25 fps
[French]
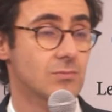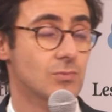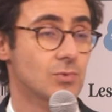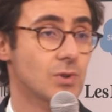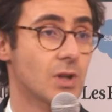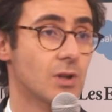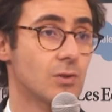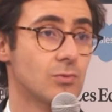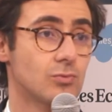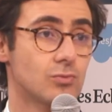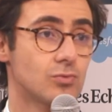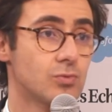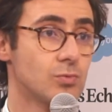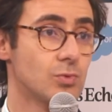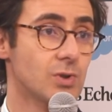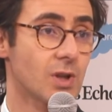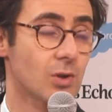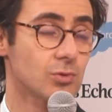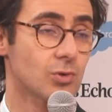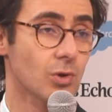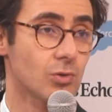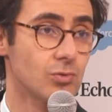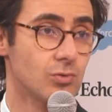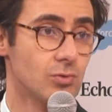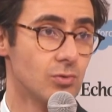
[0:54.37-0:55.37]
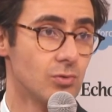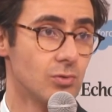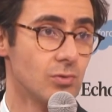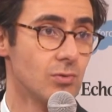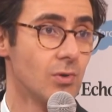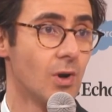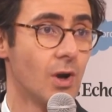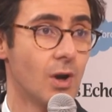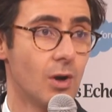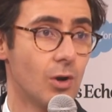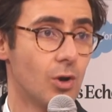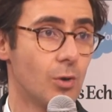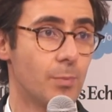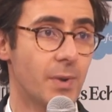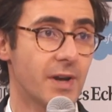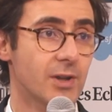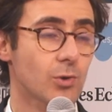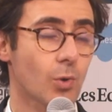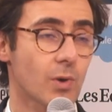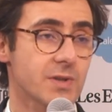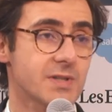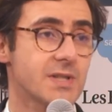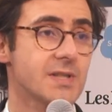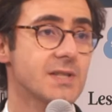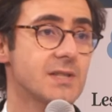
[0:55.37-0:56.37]
on a, tout le monde a entendu, le bail
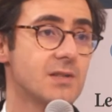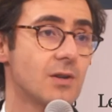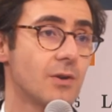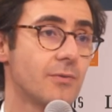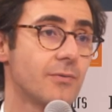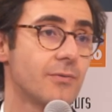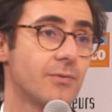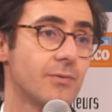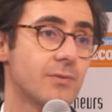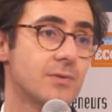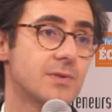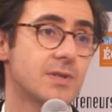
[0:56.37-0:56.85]
369.